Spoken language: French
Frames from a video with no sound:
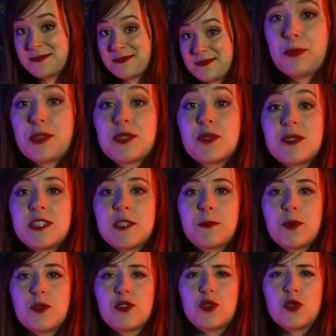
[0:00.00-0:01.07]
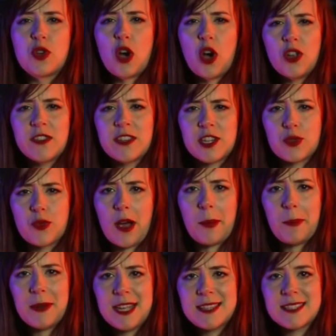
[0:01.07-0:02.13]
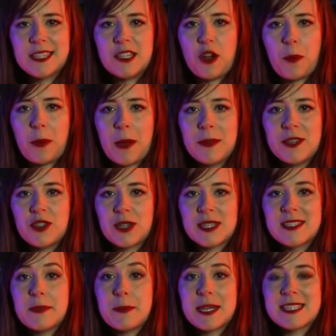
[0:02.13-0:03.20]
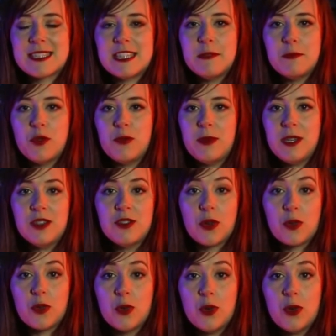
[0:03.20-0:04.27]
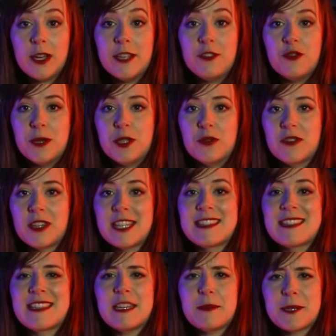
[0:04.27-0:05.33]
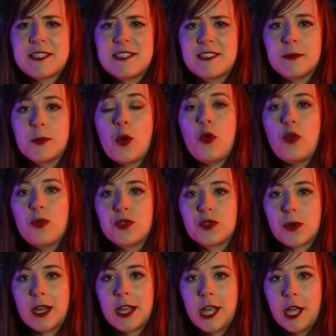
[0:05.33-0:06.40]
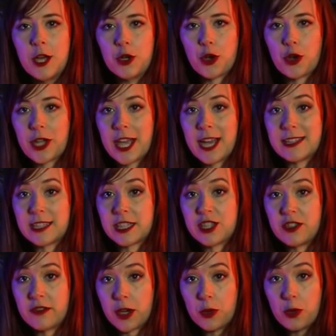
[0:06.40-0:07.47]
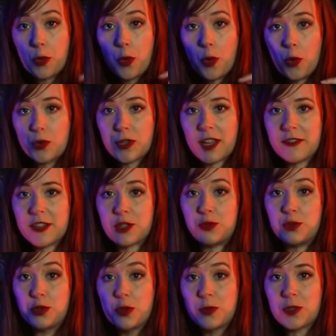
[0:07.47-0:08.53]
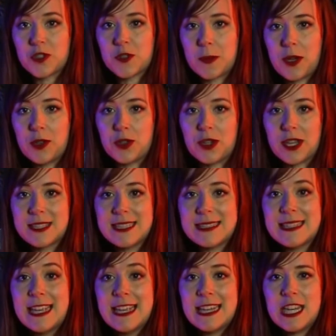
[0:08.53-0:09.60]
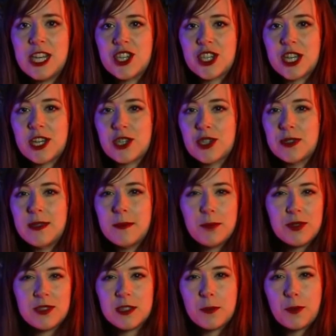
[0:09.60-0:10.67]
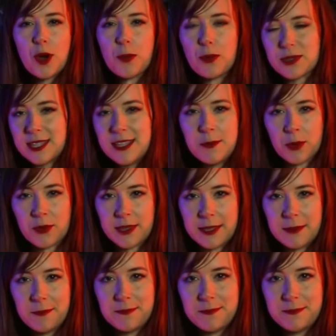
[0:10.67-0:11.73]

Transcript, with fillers: Ces poissons disposent de grandes nageoires plates qui leur permettent de rester presque immobiles dans l'eau et de manœuvrer très précisément au besoin. Le regard dirigé vers le haut, au travers du dôme transparent de leur tête, ils cherchent des petites proies pour s'alimenter.